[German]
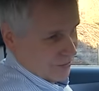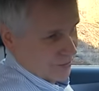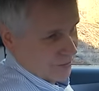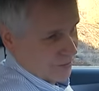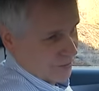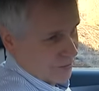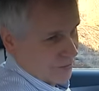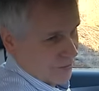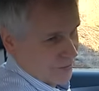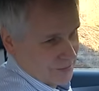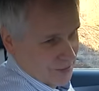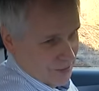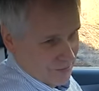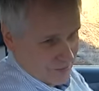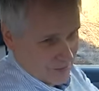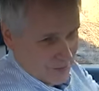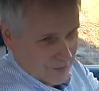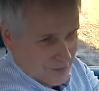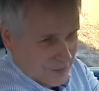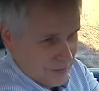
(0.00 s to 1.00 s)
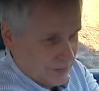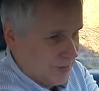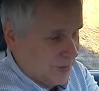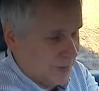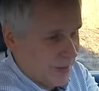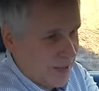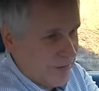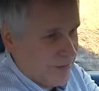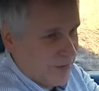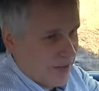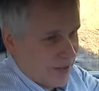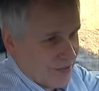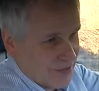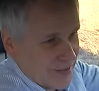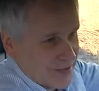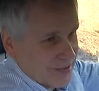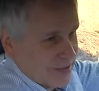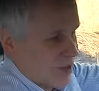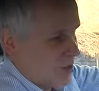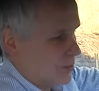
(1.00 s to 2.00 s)
Äh, dass der, die
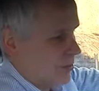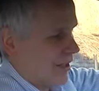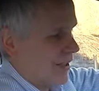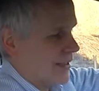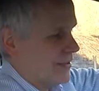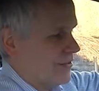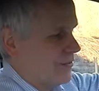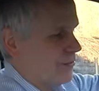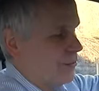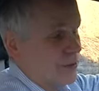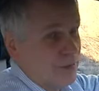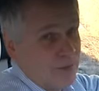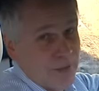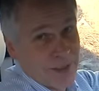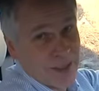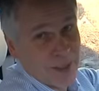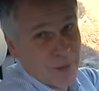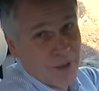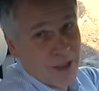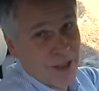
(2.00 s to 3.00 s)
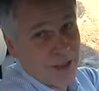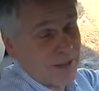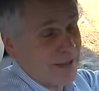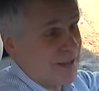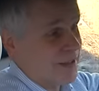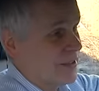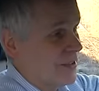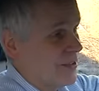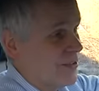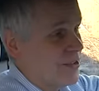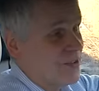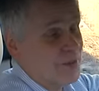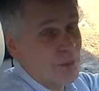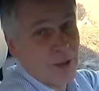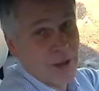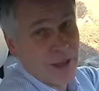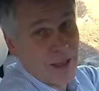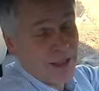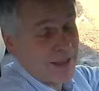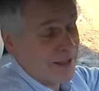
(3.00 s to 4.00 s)
Beifahrerseite nicht beheizt wird, wenn eben keiner hier drin sitzt,
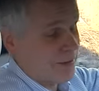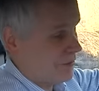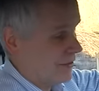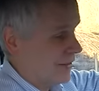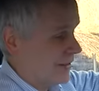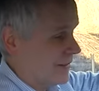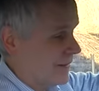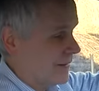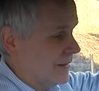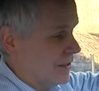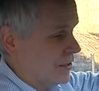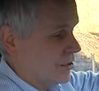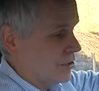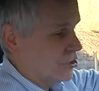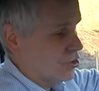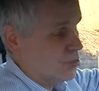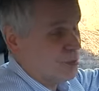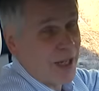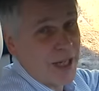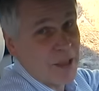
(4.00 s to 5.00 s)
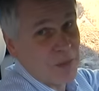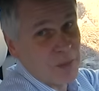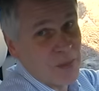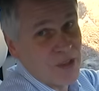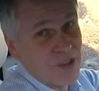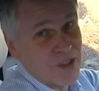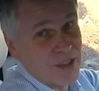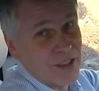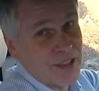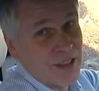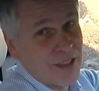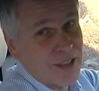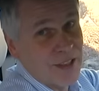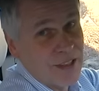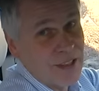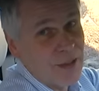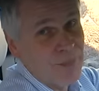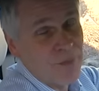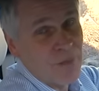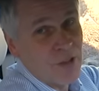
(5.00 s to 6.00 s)
man alleine fährt. Spart ein bisschen
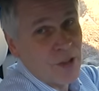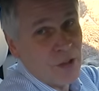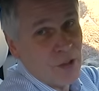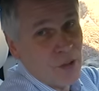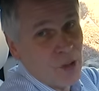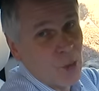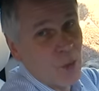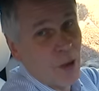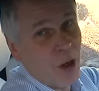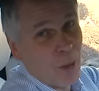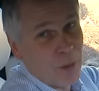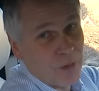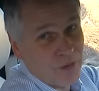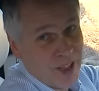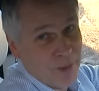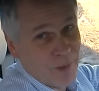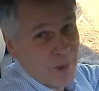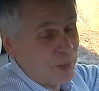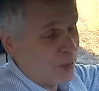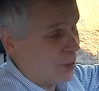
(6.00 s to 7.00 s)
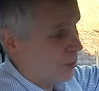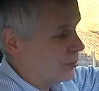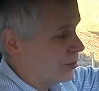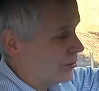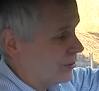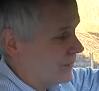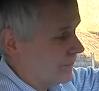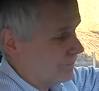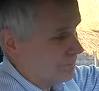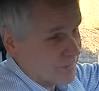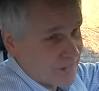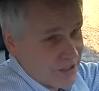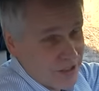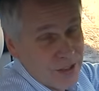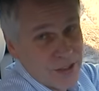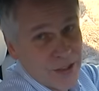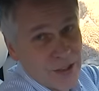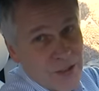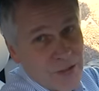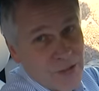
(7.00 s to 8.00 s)
Energie. Überhaupt Wärmepumpe
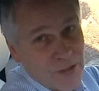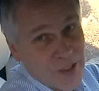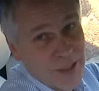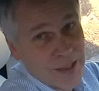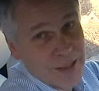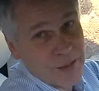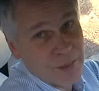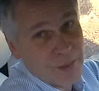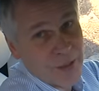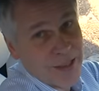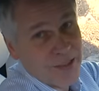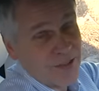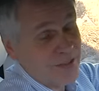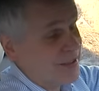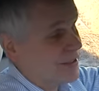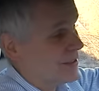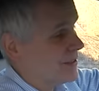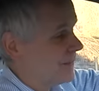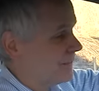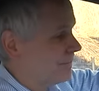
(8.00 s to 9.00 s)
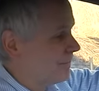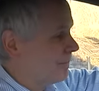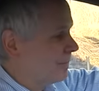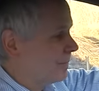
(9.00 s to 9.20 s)
hier serienmäßig.